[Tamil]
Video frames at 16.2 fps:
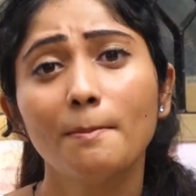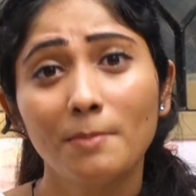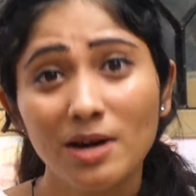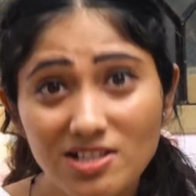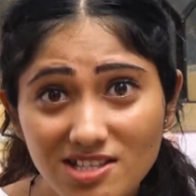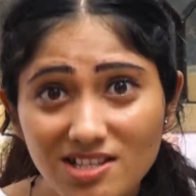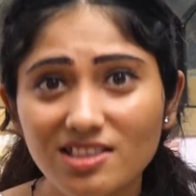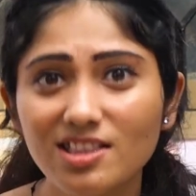
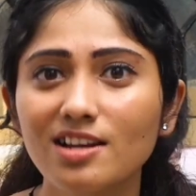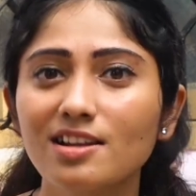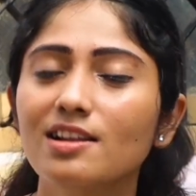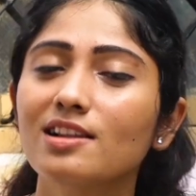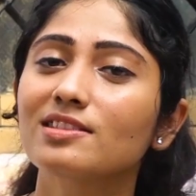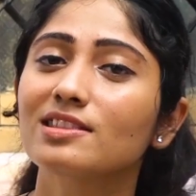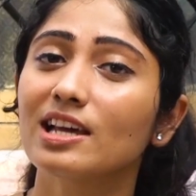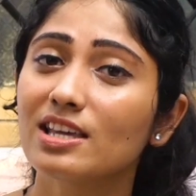மஞ்சள்
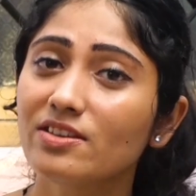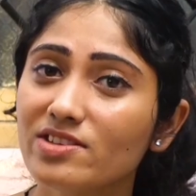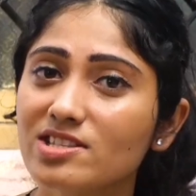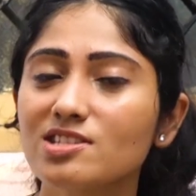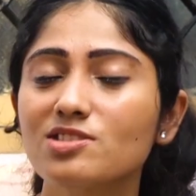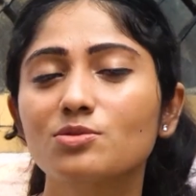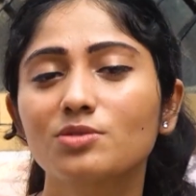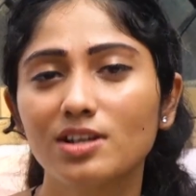தண்ணியில் தயவு
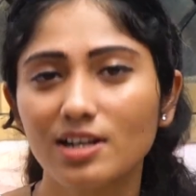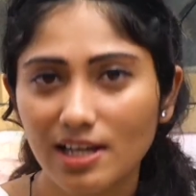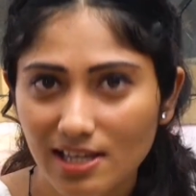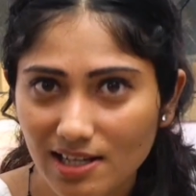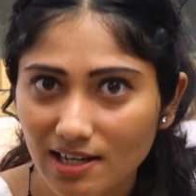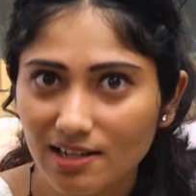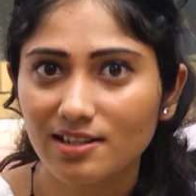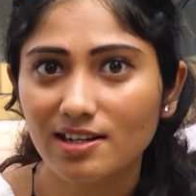செஞ்சு உங்கள்
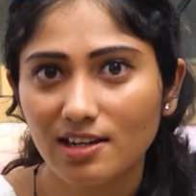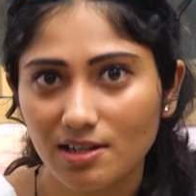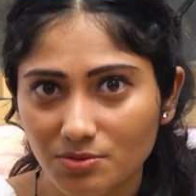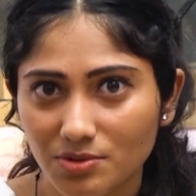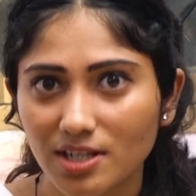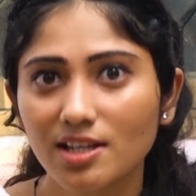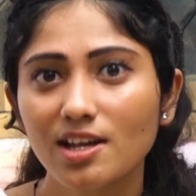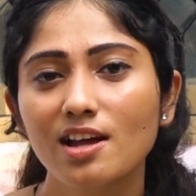கைகளை
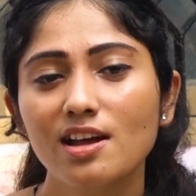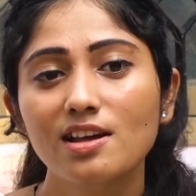கழுவுங்க